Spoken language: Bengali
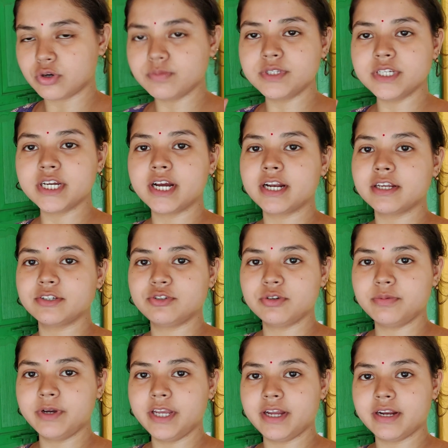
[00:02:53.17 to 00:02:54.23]
সবজি কাটার
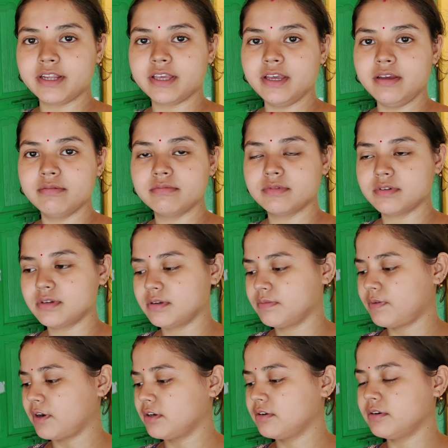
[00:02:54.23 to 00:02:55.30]
সময় আর কি
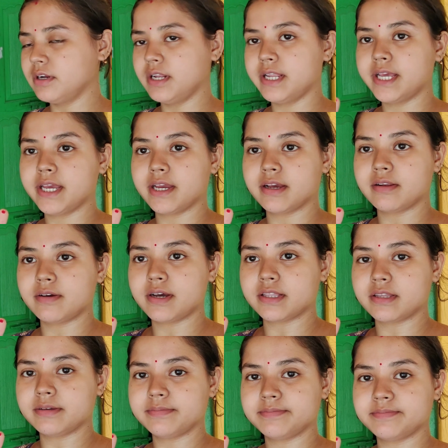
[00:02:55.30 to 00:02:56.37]
ফট করে লেগে গেল
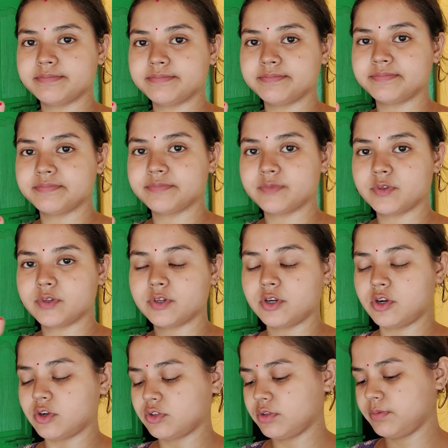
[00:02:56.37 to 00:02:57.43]
হাতে
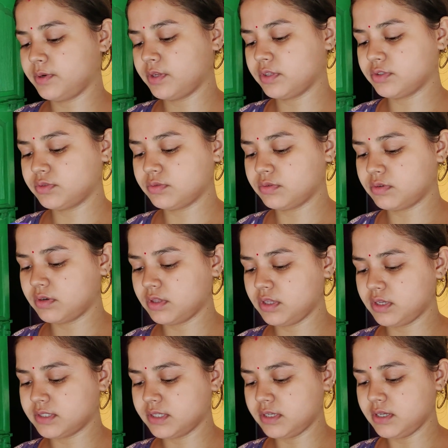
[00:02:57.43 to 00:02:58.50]
রক্ত বেরোতে শুরু করে
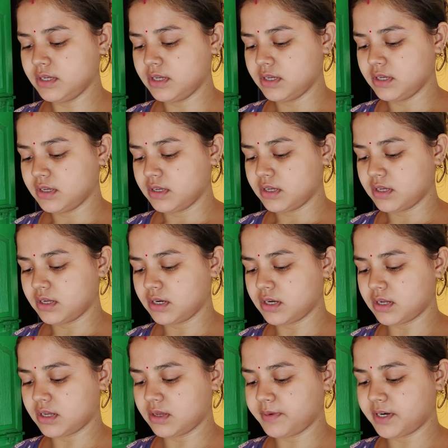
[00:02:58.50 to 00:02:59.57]
দিয়েছে
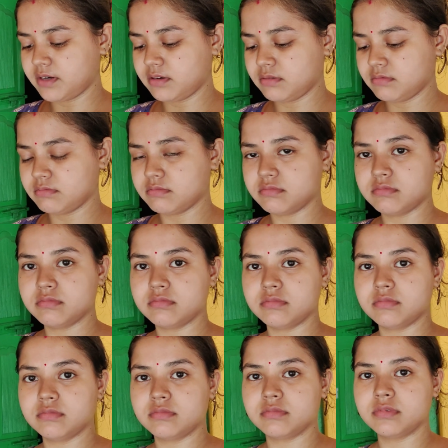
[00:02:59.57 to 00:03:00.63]
এটা এবার
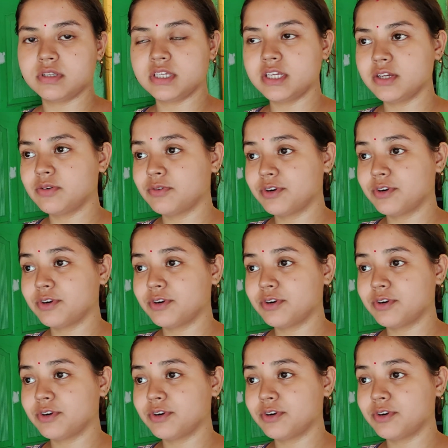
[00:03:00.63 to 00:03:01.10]
কি